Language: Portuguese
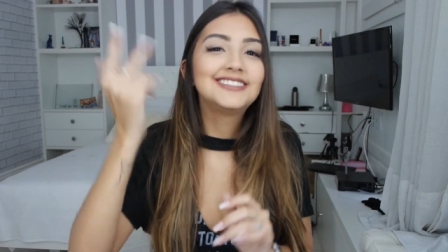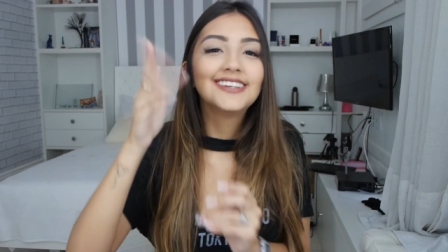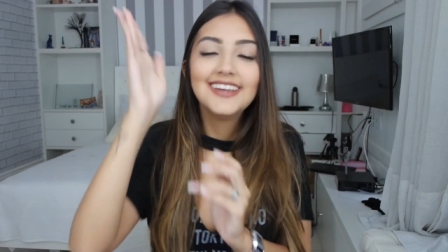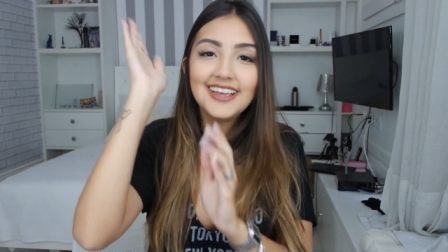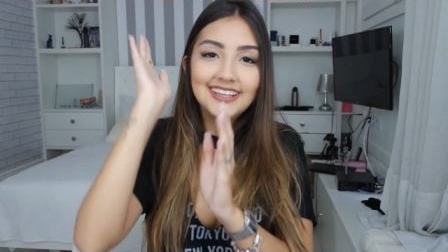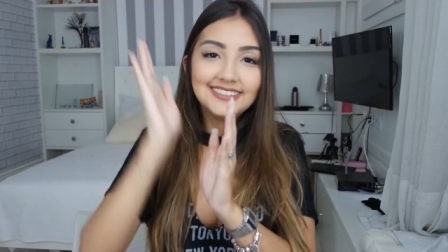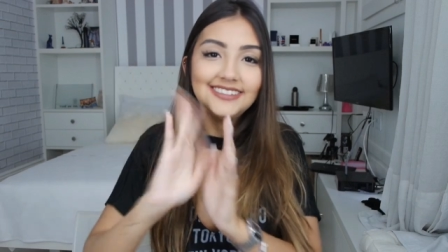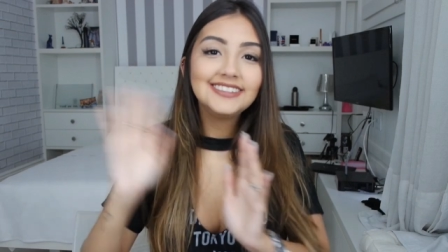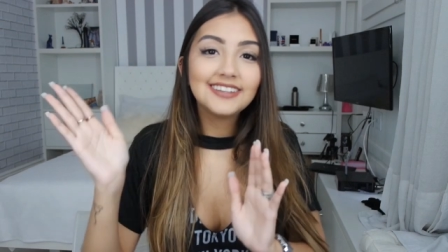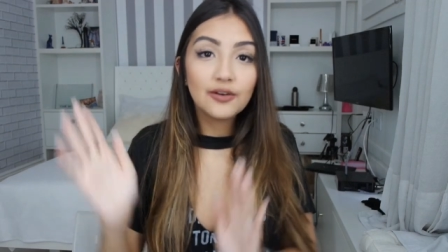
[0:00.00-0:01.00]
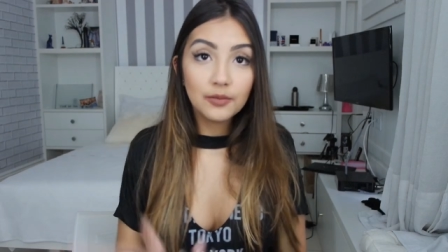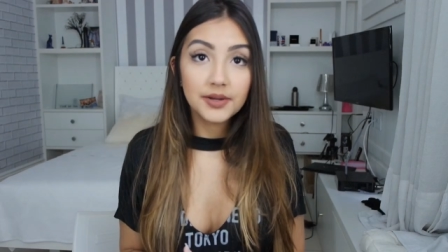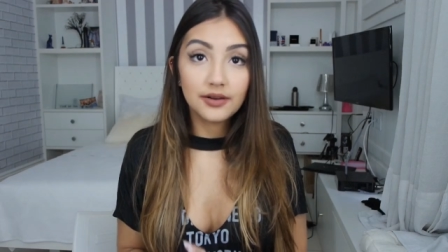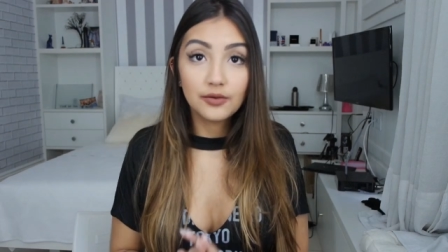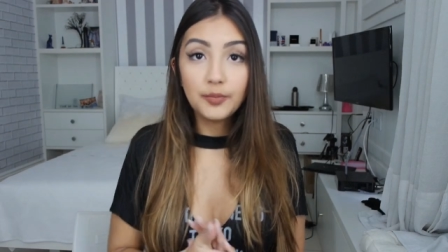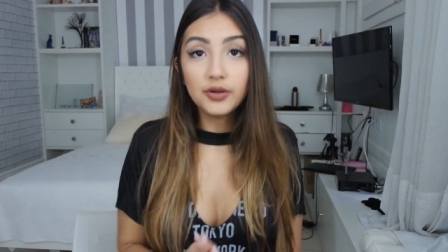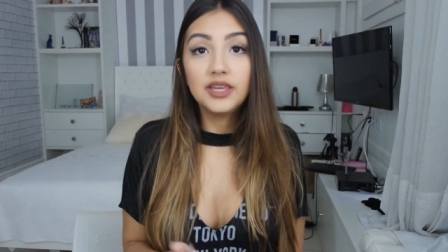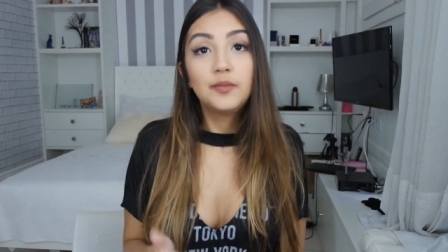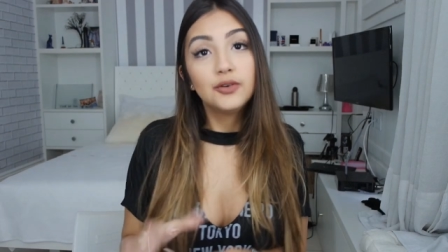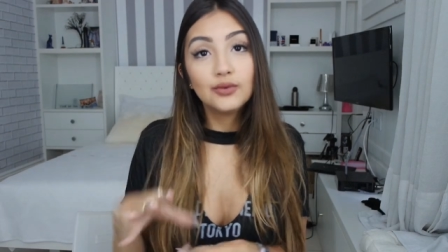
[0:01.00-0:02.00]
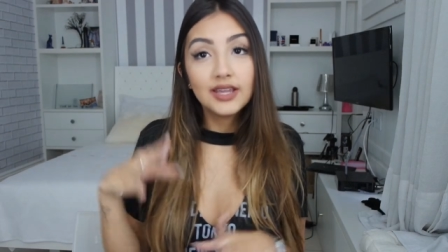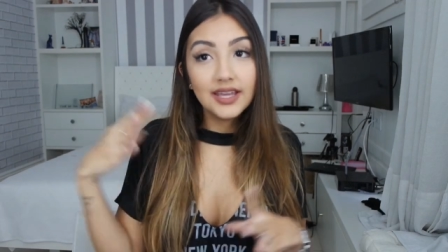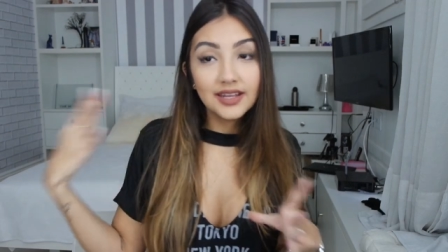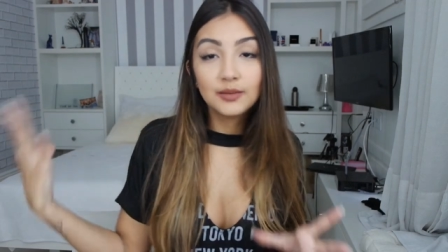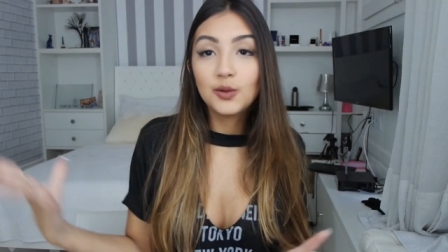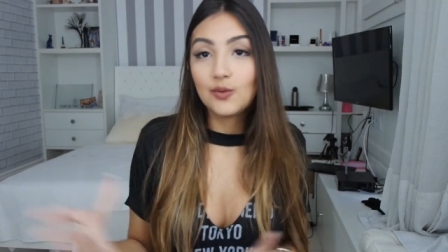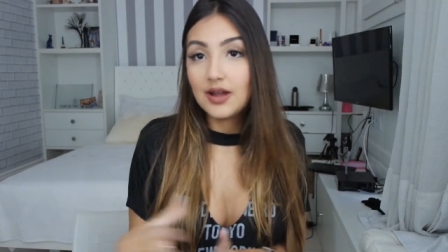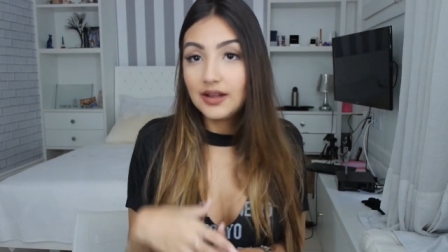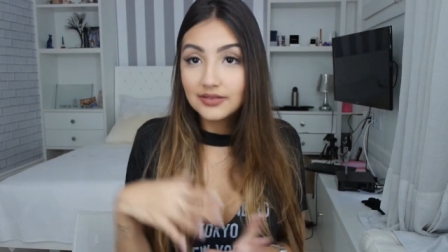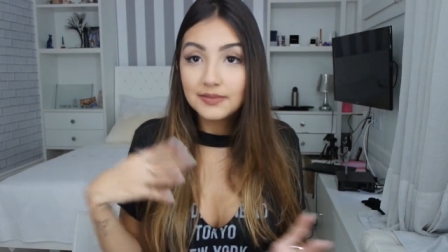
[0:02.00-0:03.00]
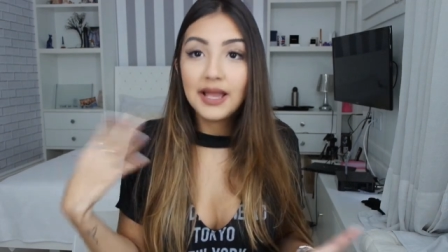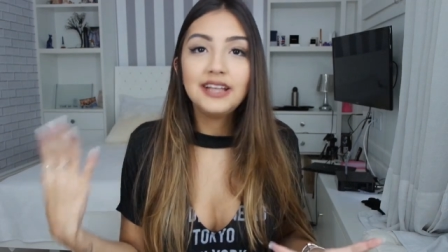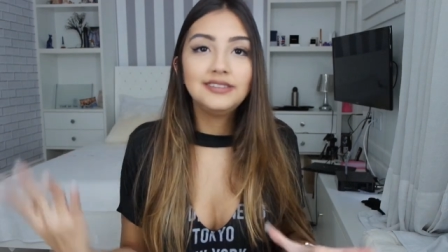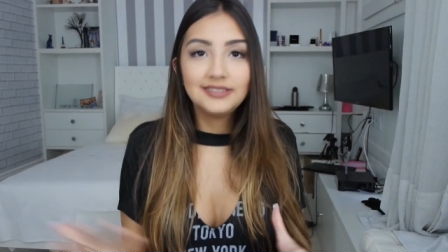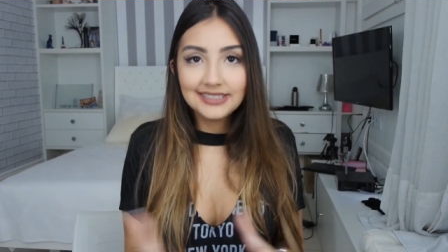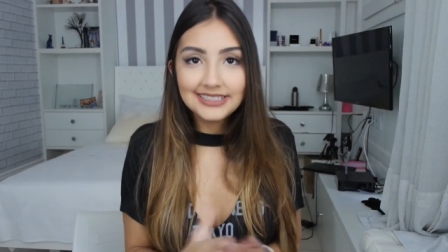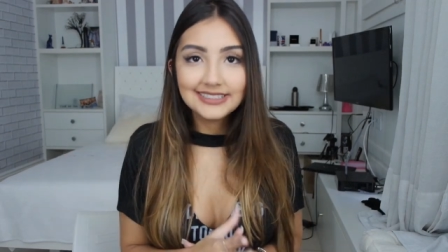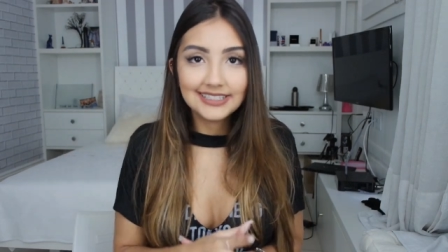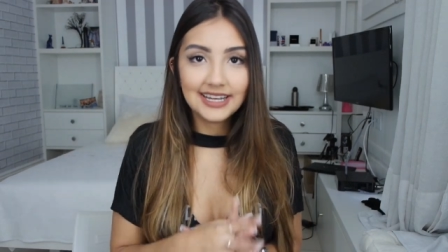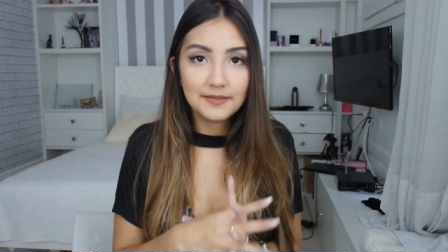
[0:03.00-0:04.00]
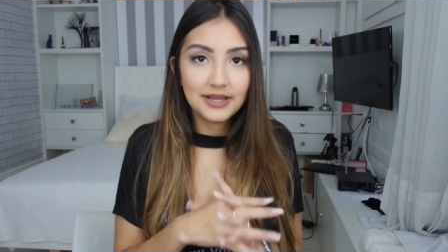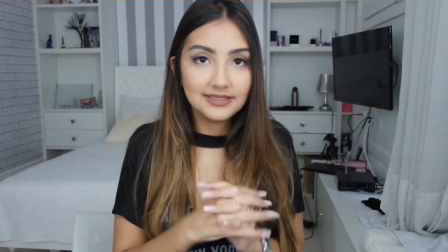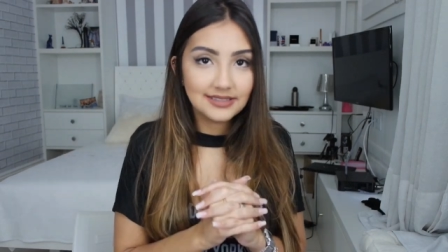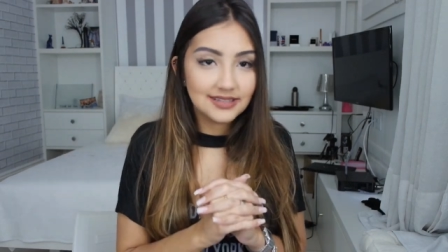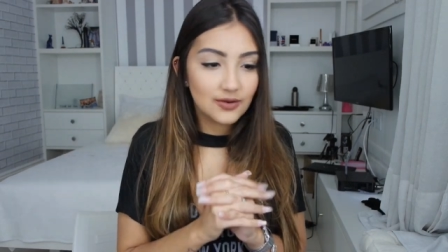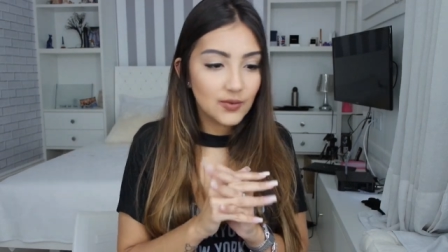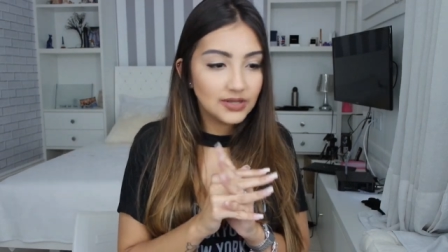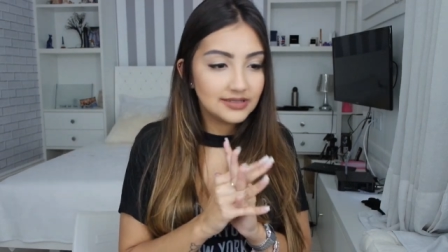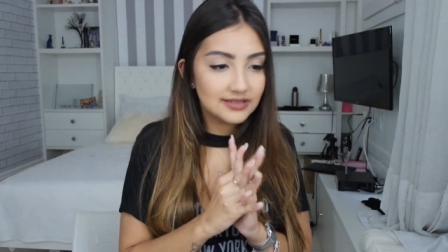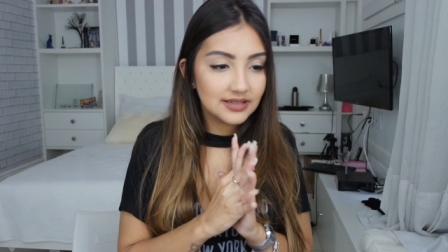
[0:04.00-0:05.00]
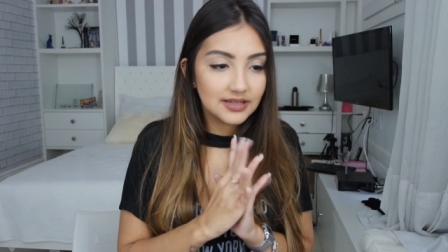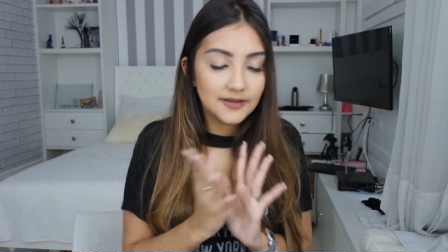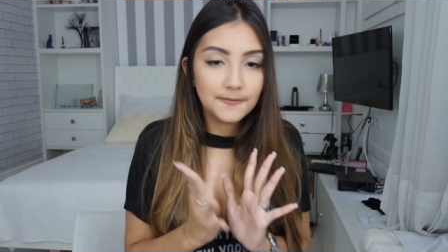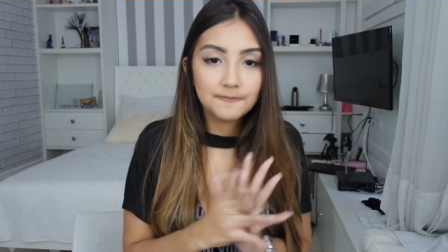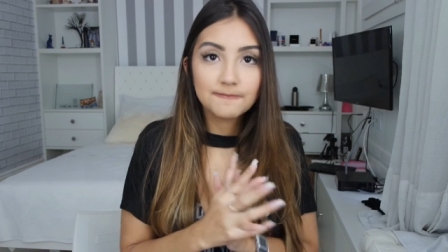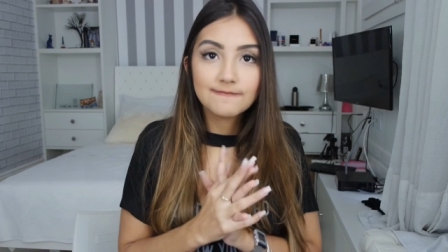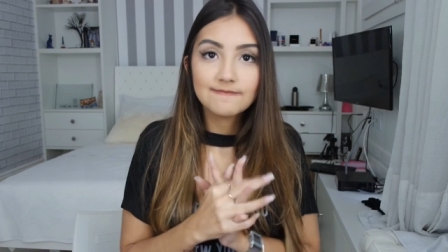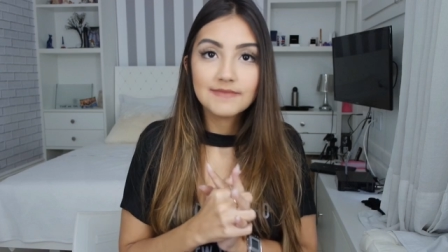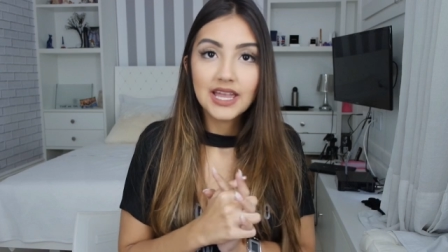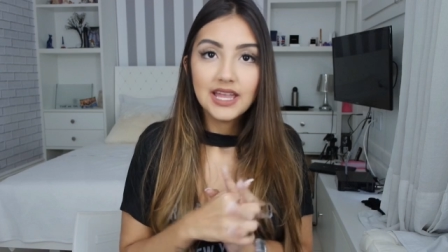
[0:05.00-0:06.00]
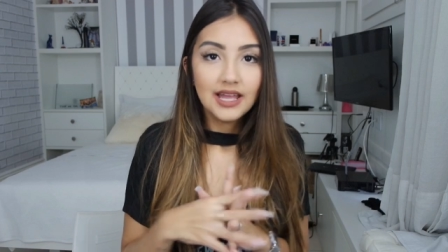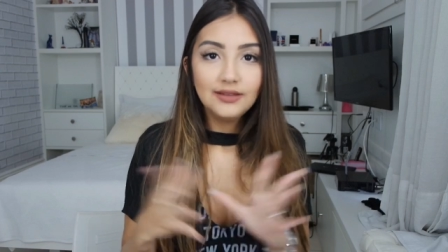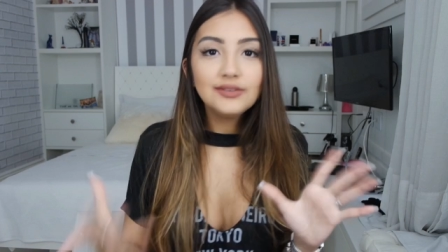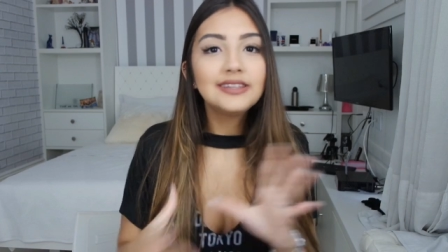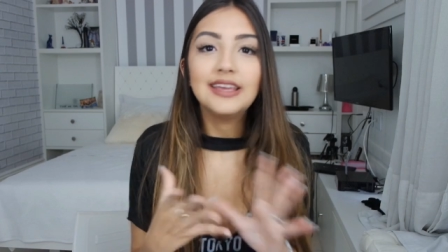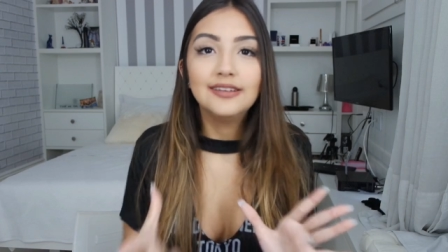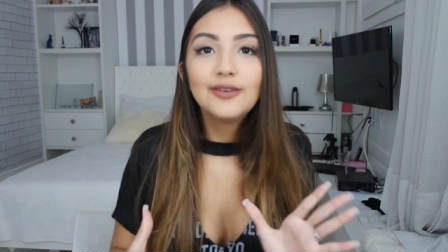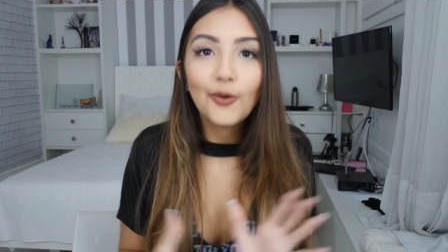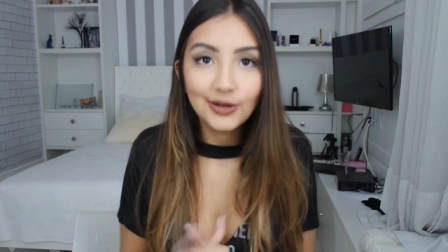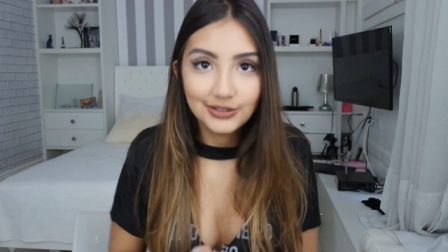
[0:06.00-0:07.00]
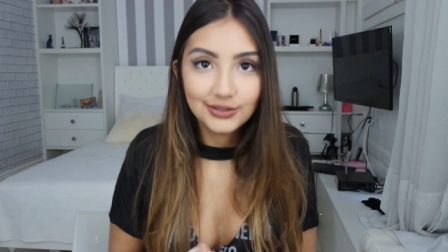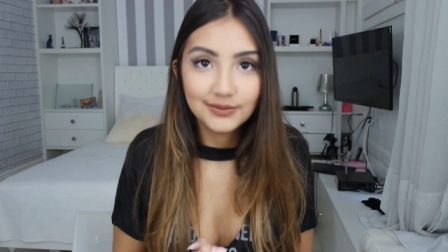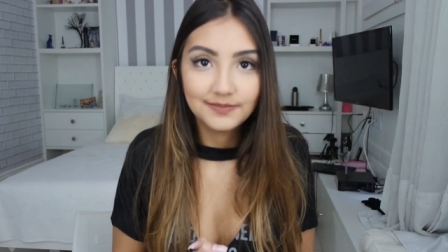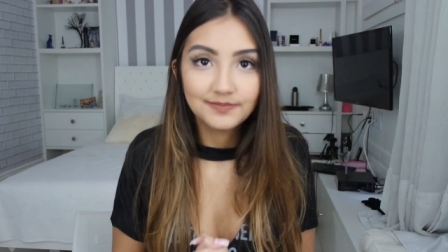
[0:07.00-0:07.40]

isso. Cinza com branco. Por quê? Porque eu tô querendo meu quarto mais cinza, né, mais essa coisa sei, eu gosto.